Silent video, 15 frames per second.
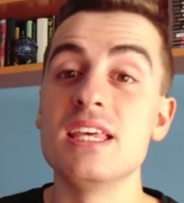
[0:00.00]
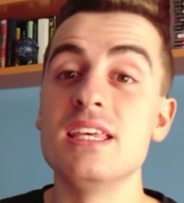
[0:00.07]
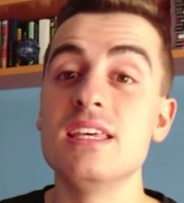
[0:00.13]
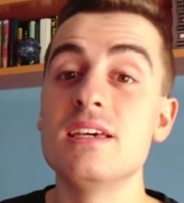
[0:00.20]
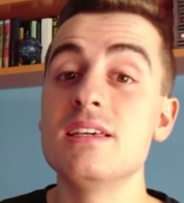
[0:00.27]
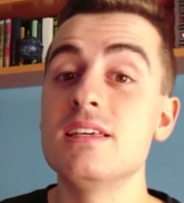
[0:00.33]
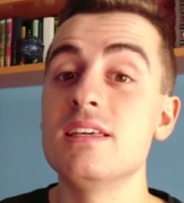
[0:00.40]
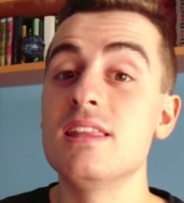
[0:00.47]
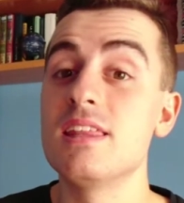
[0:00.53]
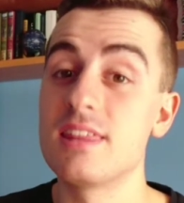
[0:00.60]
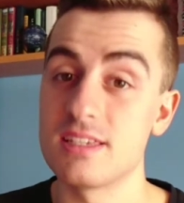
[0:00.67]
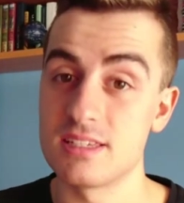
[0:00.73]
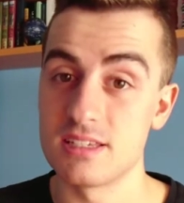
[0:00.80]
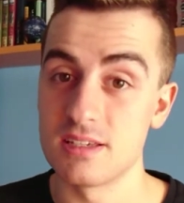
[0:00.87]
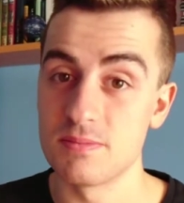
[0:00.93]
Y,
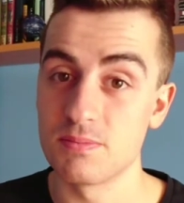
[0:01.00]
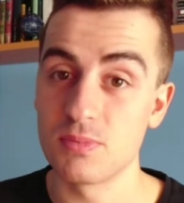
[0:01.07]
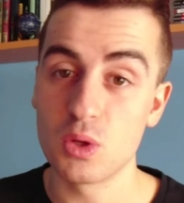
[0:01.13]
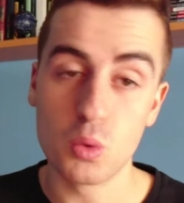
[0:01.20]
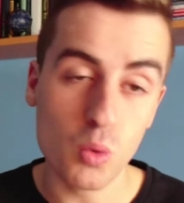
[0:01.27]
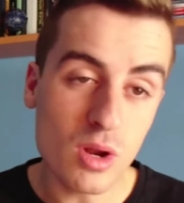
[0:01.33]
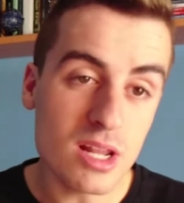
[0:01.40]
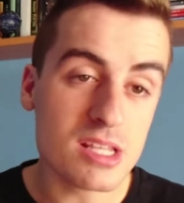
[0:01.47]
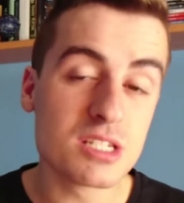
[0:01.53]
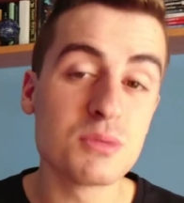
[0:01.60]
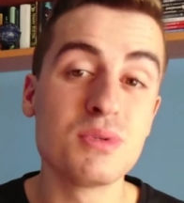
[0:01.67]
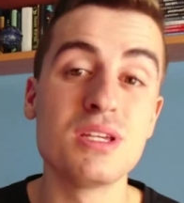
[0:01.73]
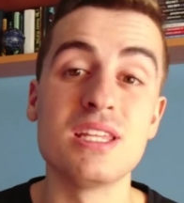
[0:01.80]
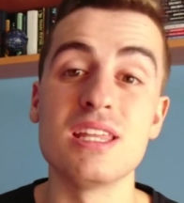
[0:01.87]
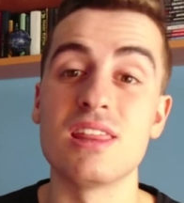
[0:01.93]
dice así, ¿cuál es
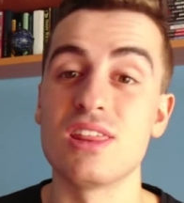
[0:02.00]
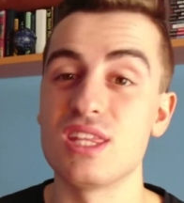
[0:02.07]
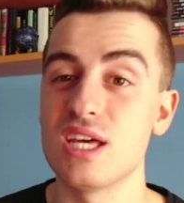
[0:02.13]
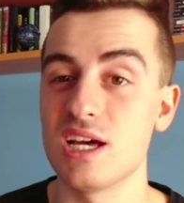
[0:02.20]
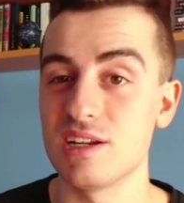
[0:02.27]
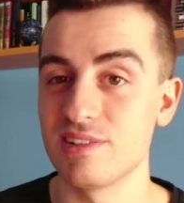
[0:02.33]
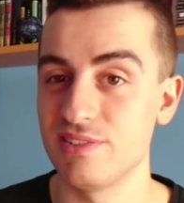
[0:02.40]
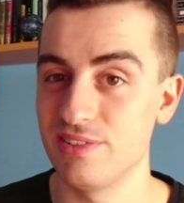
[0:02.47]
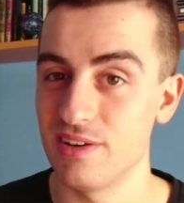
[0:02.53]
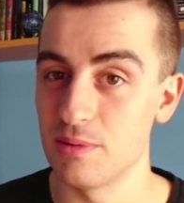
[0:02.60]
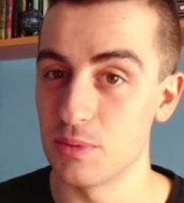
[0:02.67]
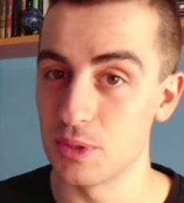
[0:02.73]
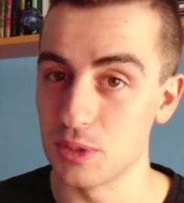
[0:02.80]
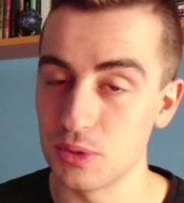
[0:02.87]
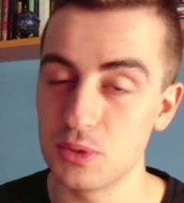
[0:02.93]
mi inicial
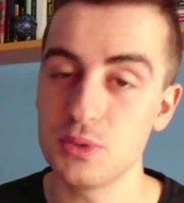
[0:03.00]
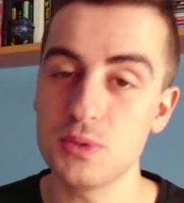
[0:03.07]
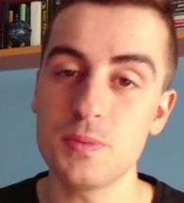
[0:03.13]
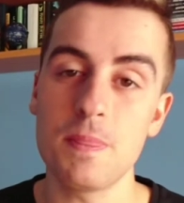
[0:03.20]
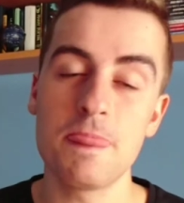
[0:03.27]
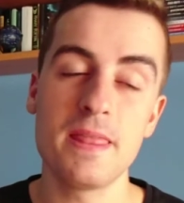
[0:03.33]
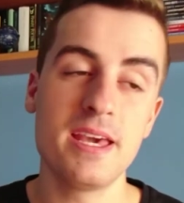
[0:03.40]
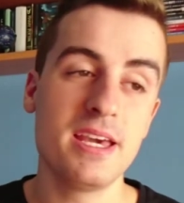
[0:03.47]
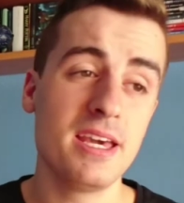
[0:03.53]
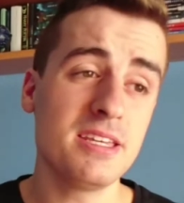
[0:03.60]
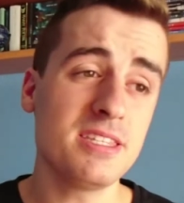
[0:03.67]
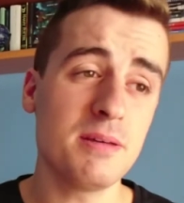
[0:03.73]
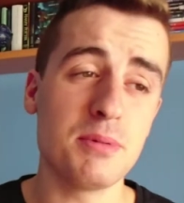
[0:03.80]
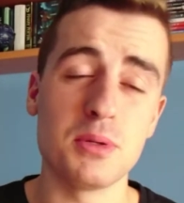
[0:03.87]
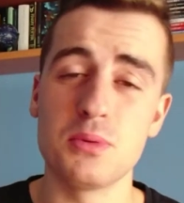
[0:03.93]
favorito?
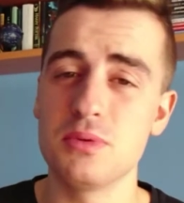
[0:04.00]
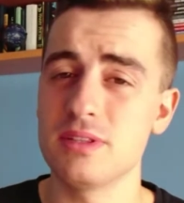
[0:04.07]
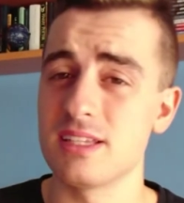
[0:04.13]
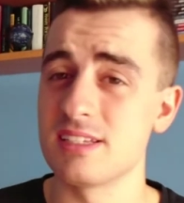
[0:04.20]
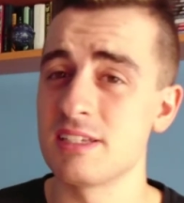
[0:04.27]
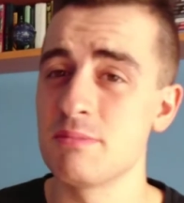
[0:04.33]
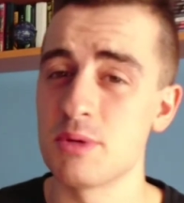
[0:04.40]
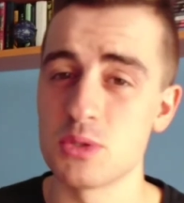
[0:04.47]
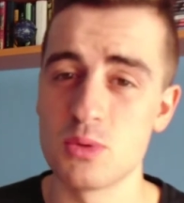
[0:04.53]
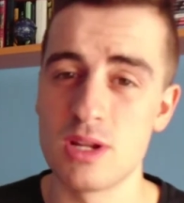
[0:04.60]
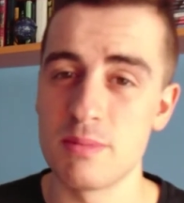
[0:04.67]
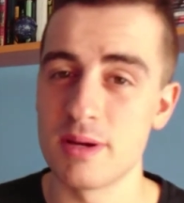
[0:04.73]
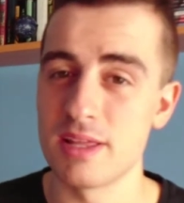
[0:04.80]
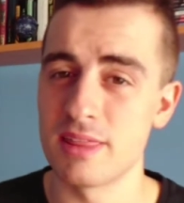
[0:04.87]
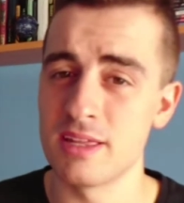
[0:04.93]
Esta pregunta siempre
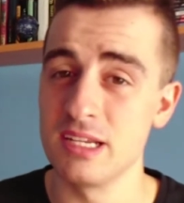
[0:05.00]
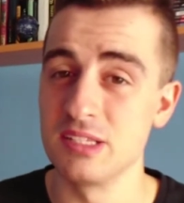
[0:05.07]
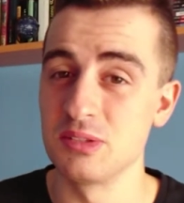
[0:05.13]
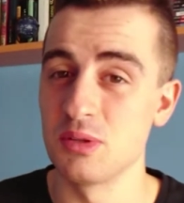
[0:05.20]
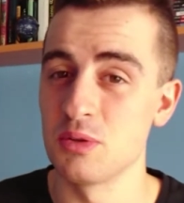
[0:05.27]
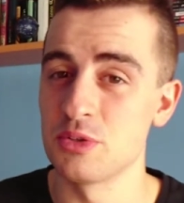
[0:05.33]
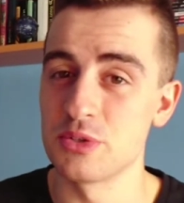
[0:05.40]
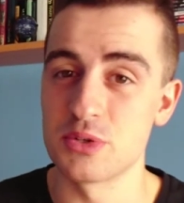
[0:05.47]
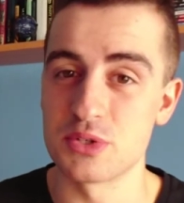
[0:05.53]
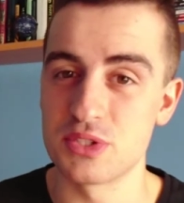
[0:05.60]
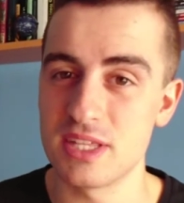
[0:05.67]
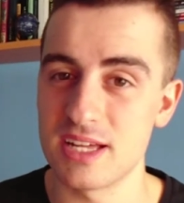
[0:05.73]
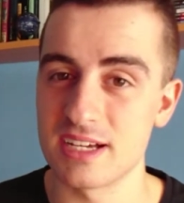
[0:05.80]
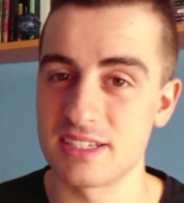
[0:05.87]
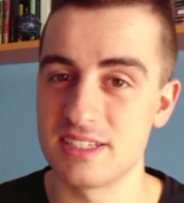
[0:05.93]
suele aparecer en todos los
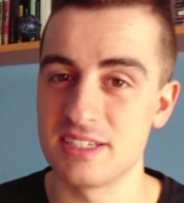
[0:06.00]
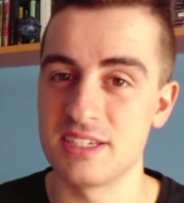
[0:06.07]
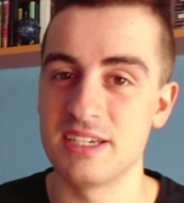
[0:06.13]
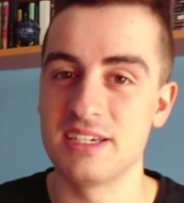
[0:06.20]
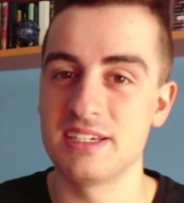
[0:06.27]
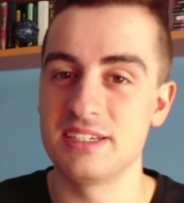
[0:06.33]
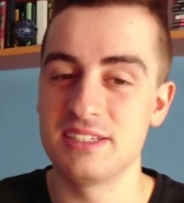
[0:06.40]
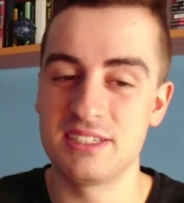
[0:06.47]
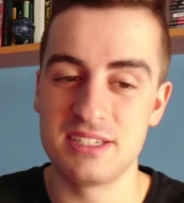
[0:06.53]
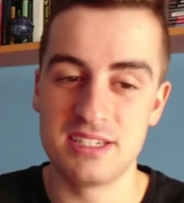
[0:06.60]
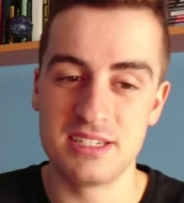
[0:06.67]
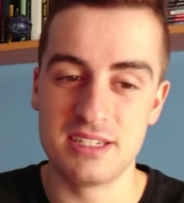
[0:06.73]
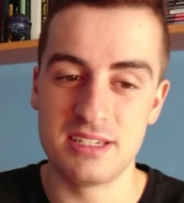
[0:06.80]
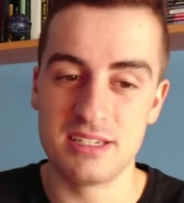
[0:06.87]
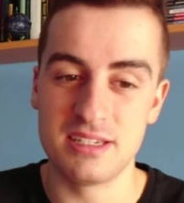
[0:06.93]
tags, eh,
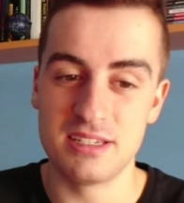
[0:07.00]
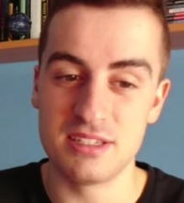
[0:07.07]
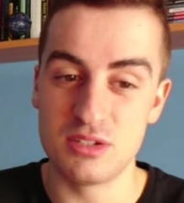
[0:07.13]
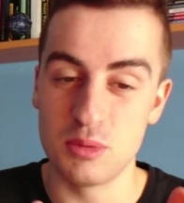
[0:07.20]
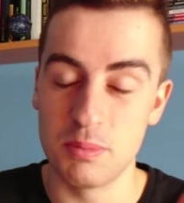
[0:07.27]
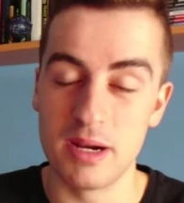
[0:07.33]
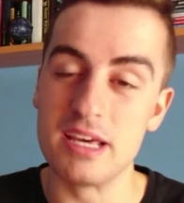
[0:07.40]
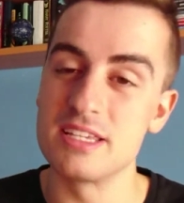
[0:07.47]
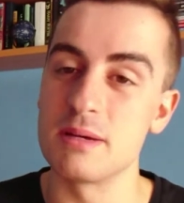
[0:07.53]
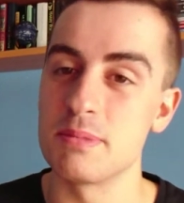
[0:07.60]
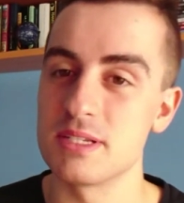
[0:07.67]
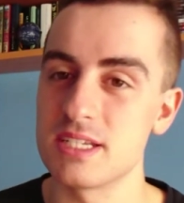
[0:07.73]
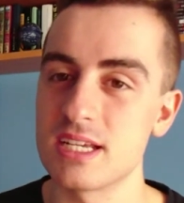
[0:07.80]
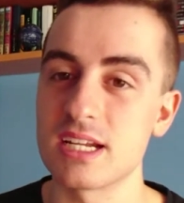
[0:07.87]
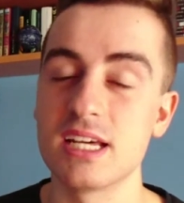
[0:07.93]
si, os paráis a
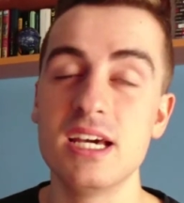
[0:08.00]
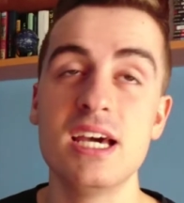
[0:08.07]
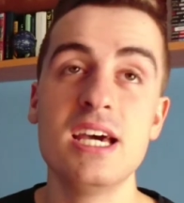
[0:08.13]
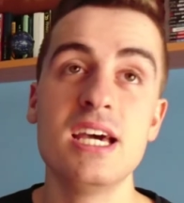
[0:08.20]
pensar.